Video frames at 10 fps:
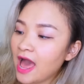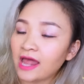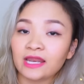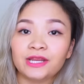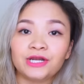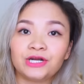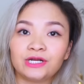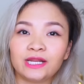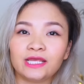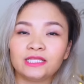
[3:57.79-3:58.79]

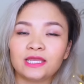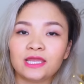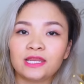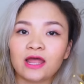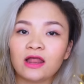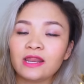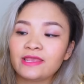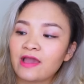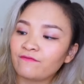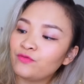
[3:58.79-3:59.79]
eyeliner này thì nó là
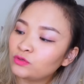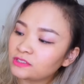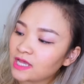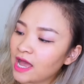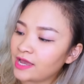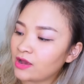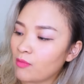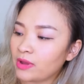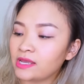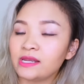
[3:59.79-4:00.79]
dạng full size
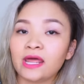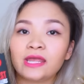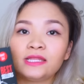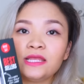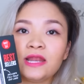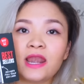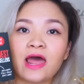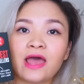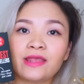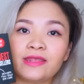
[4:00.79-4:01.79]
còn mấy cái này thì
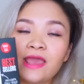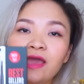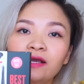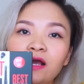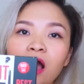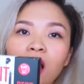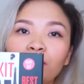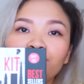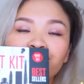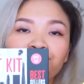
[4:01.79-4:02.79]
là dạng
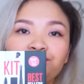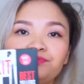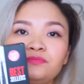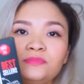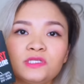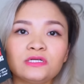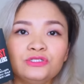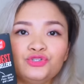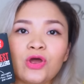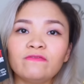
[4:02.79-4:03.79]
uh,
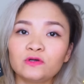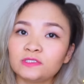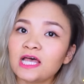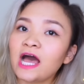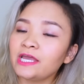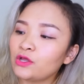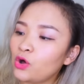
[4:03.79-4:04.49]
sơ size